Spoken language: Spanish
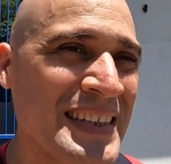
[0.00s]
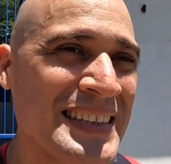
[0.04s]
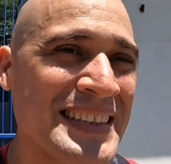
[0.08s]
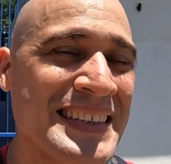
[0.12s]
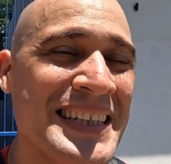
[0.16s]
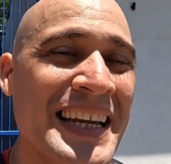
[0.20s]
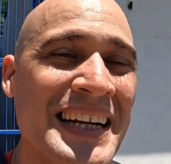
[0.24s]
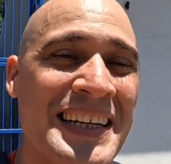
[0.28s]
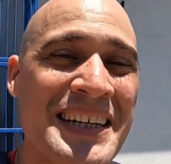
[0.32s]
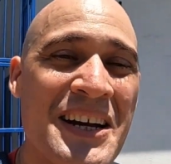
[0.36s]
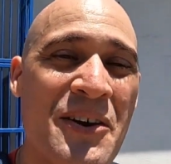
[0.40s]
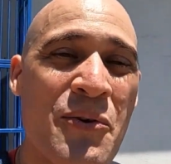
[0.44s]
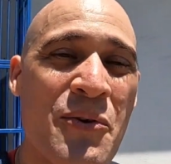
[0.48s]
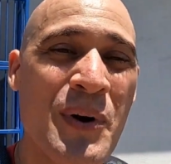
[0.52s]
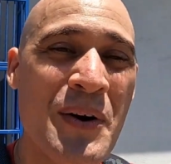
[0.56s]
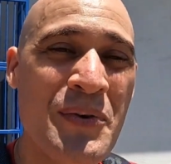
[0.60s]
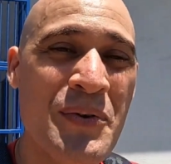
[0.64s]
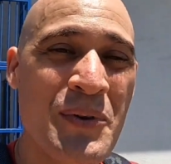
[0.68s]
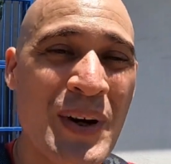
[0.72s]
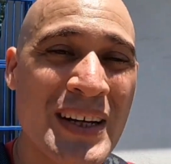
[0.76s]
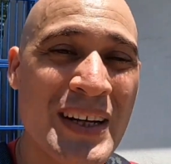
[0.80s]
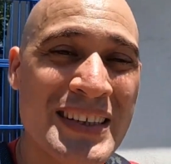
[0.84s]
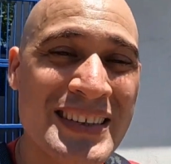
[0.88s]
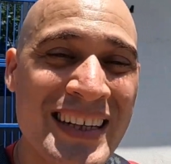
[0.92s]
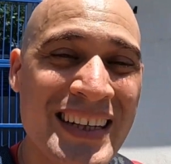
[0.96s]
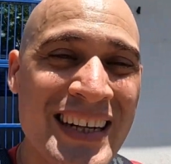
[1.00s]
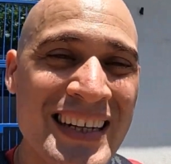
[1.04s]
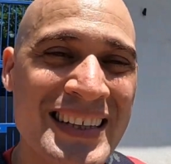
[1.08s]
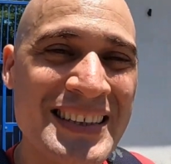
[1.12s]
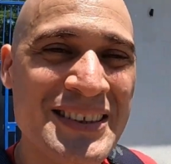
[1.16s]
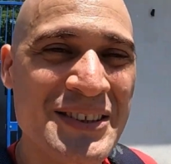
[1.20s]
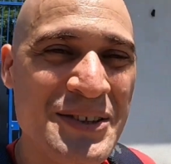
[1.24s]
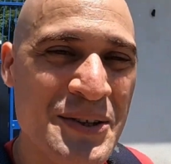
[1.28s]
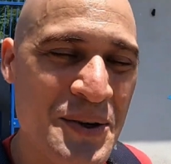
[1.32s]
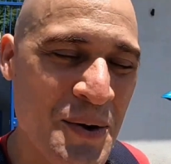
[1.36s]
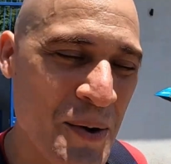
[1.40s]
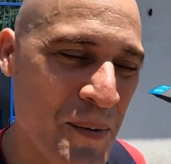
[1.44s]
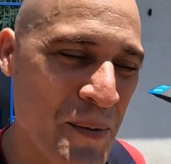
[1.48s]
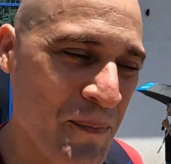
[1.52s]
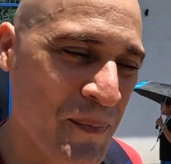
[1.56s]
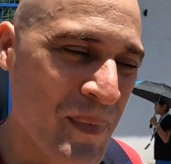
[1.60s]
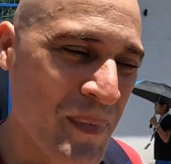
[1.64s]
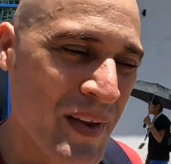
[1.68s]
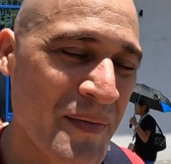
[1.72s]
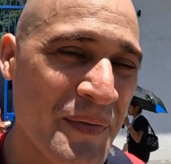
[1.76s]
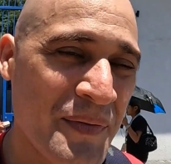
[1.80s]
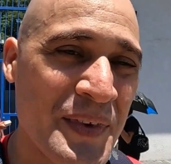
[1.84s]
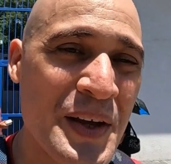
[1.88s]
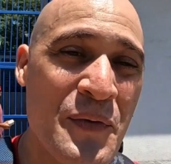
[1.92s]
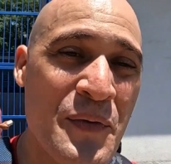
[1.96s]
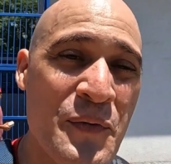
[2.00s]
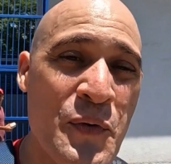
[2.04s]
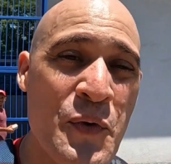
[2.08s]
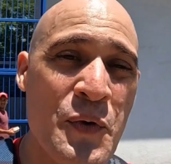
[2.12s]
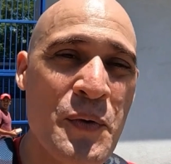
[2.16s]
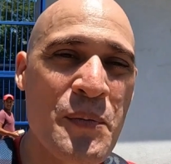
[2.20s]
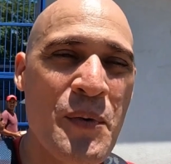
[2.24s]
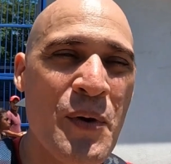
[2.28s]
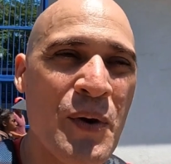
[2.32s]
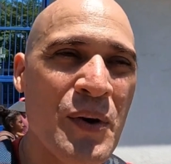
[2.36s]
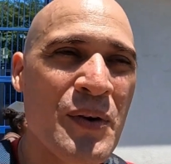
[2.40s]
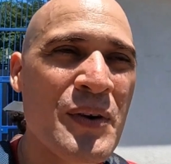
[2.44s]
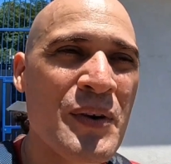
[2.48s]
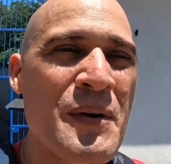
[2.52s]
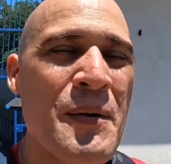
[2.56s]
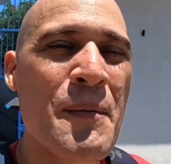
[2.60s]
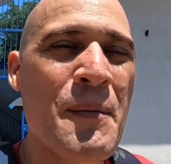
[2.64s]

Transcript: ya que cuando la selección de fútbol